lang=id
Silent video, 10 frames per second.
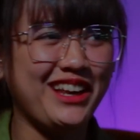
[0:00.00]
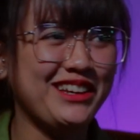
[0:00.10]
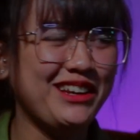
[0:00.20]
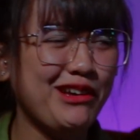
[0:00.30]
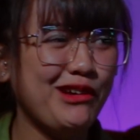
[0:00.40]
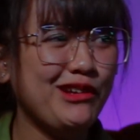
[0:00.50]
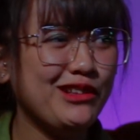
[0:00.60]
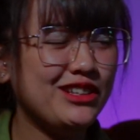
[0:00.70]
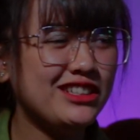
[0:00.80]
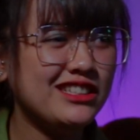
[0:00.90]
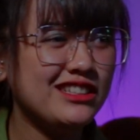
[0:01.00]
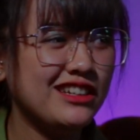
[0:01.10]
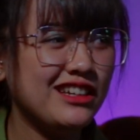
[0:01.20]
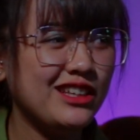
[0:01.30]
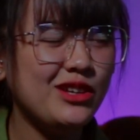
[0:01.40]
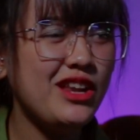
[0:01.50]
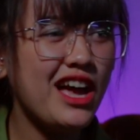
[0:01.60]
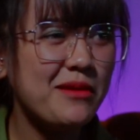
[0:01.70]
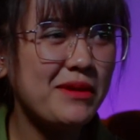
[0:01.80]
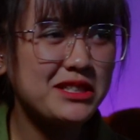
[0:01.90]
kan. Terus
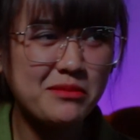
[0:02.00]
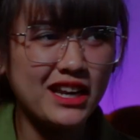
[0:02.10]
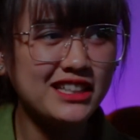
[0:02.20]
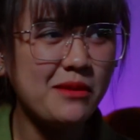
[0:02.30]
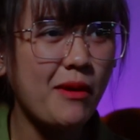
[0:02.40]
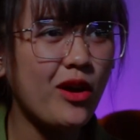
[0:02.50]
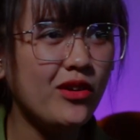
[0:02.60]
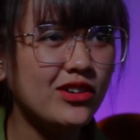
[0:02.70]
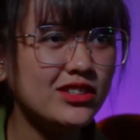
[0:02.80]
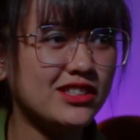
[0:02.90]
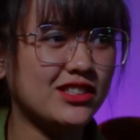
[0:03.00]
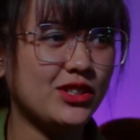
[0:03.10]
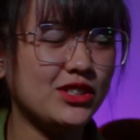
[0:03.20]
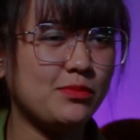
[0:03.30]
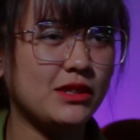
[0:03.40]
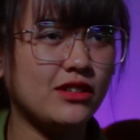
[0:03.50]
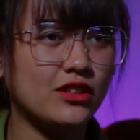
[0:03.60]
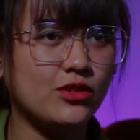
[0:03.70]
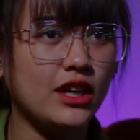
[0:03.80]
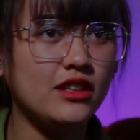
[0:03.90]
yaudah happy asmara aja bagus. Terus
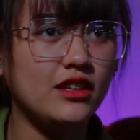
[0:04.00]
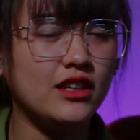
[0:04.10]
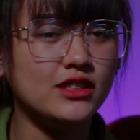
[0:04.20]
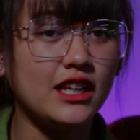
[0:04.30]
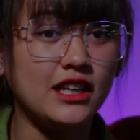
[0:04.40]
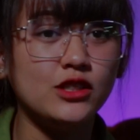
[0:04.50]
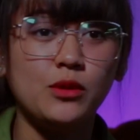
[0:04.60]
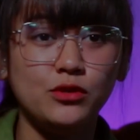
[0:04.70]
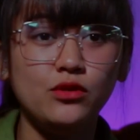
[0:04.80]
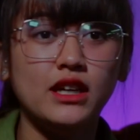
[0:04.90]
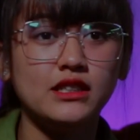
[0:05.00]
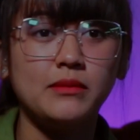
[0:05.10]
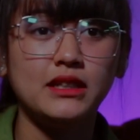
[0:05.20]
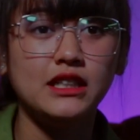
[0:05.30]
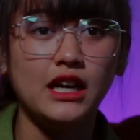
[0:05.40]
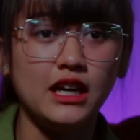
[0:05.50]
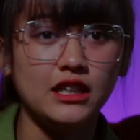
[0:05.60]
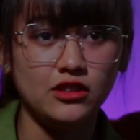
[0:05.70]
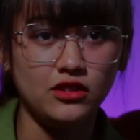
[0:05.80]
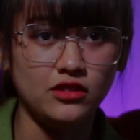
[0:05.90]
pas waktu kan sering ngejawab juga sama
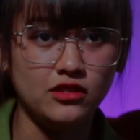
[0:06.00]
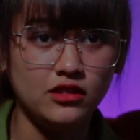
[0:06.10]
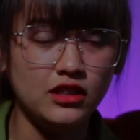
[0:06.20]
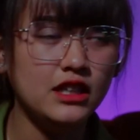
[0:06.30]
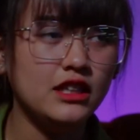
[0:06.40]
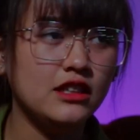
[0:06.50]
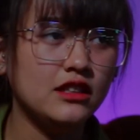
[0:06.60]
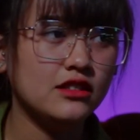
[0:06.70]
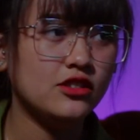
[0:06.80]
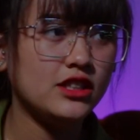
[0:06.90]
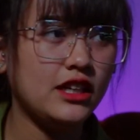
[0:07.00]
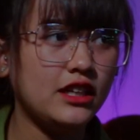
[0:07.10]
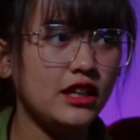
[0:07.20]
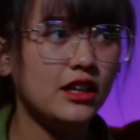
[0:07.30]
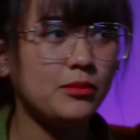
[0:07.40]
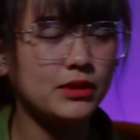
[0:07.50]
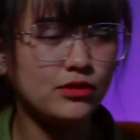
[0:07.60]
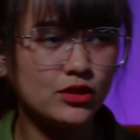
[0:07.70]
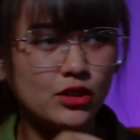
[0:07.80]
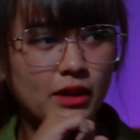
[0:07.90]
dia gitu. Terus
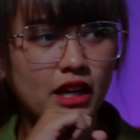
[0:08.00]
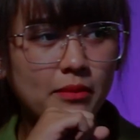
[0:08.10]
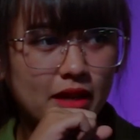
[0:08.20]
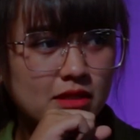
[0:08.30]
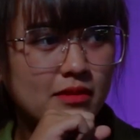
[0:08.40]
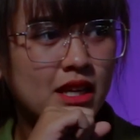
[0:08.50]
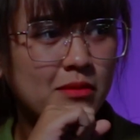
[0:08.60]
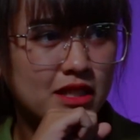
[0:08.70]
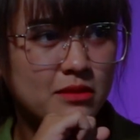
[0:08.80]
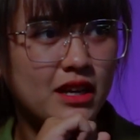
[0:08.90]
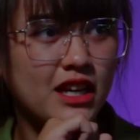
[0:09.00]
akhirnya pas waktu dipanggil happy asmara, happy